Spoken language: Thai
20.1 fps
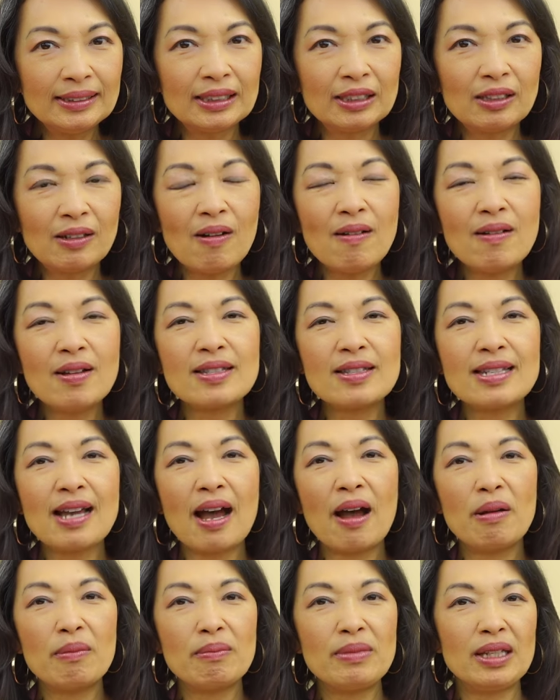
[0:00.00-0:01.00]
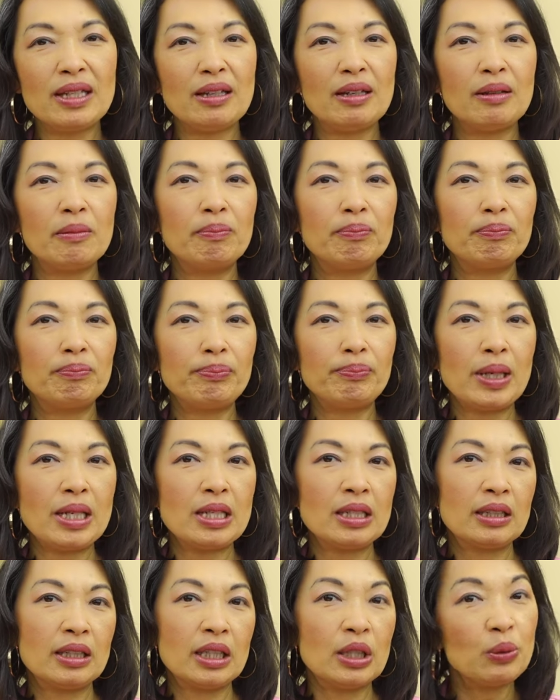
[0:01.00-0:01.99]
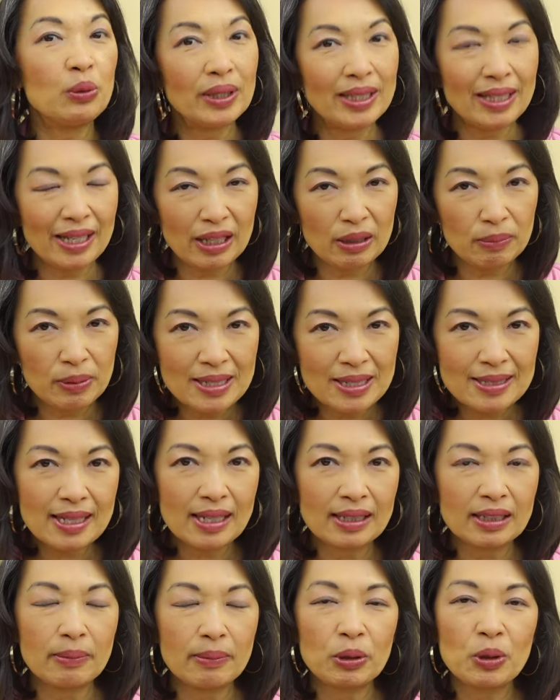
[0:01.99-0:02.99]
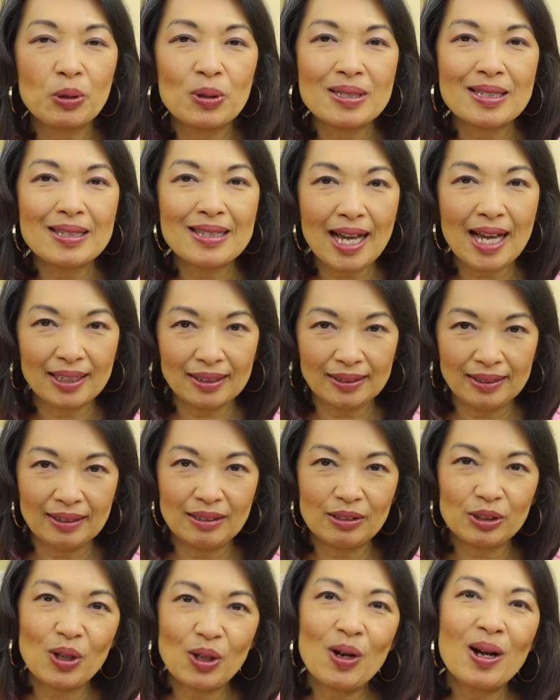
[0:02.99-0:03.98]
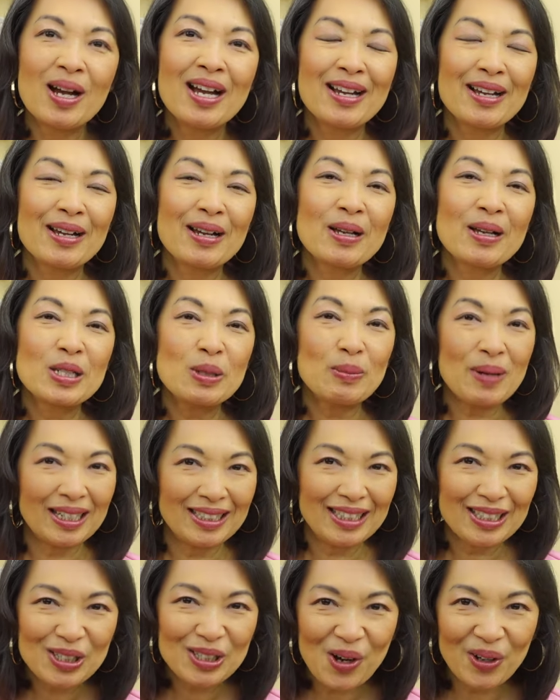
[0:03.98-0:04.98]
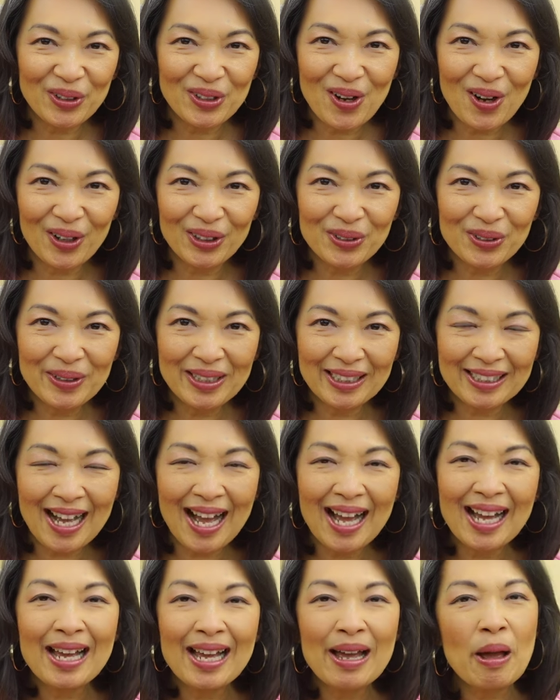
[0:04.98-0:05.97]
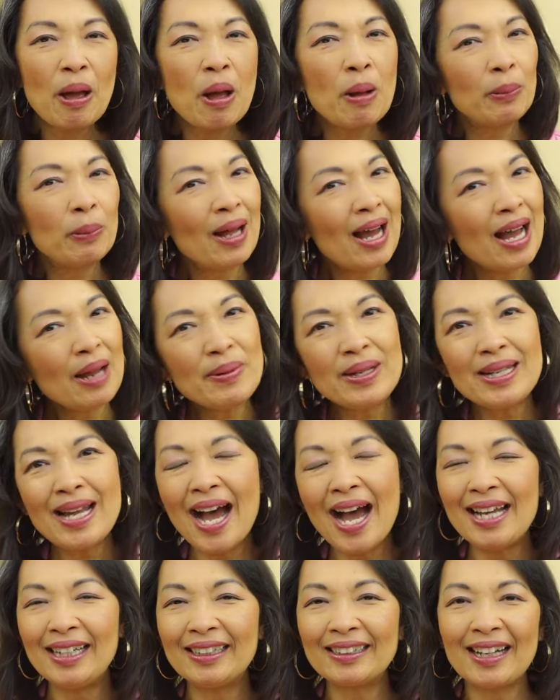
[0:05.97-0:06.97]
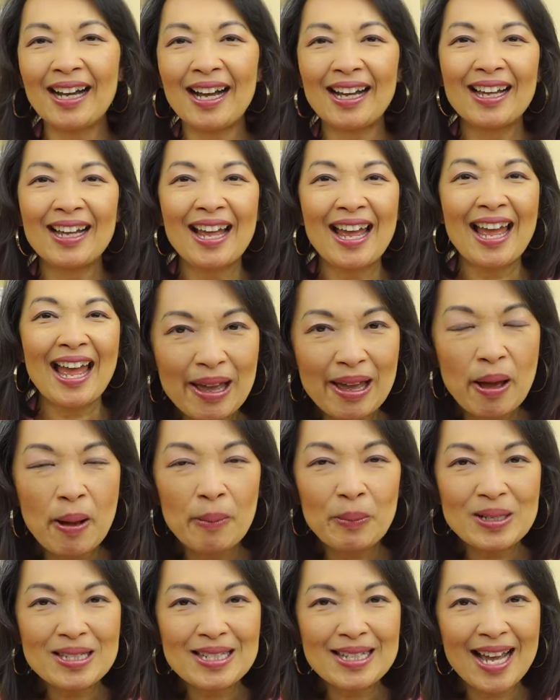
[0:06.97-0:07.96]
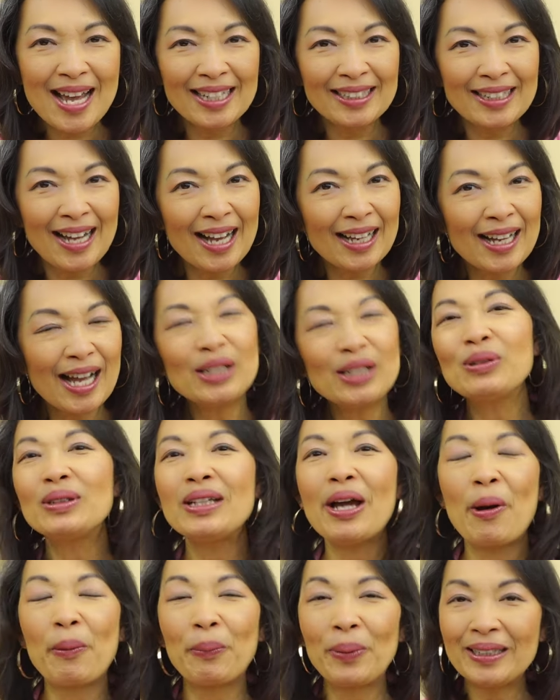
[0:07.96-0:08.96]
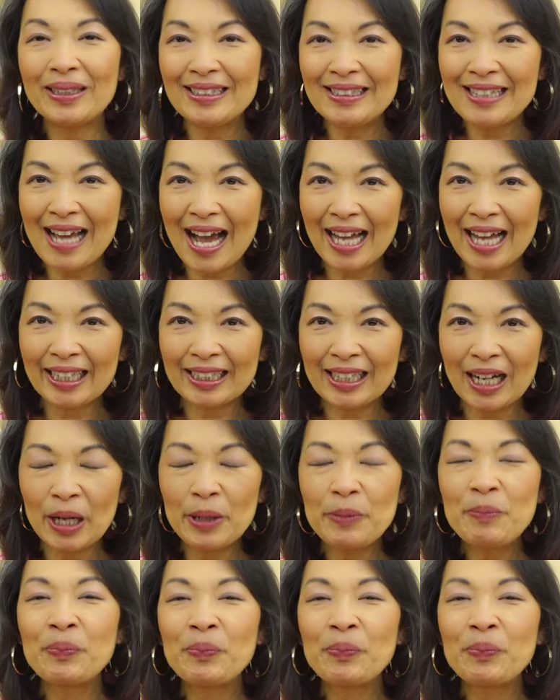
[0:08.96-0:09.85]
นก็จะมีเป็น Q&A พิเศษกับโค้ชนาดาลีแล้วก็สมาธิก่อนนอนด้วยนะคะ พลาดไม่ได้เลยค่ะ เพราะฉะนั้นถ้าใครอยู่แถวพัทยานะคะ